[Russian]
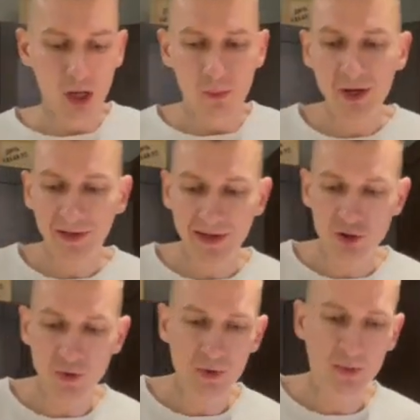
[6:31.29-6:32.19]
Мы
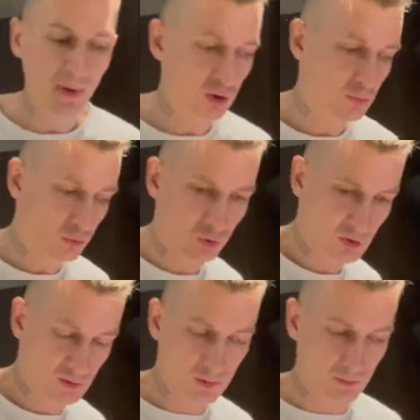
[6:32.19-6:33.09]
кладем и потом, ну, то
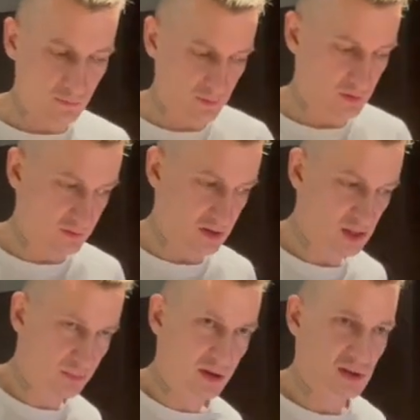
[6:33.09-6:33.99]
есть все
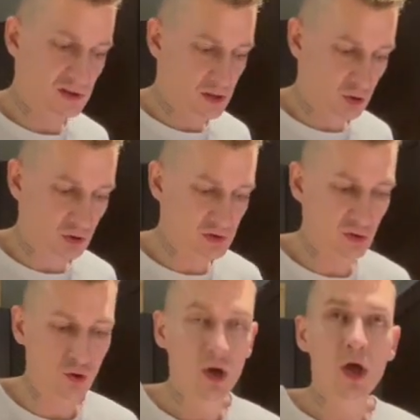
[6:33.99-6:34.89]
эти процессы я еще
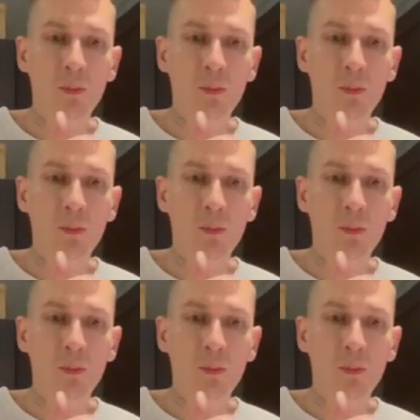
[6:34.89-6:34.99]
расскажу.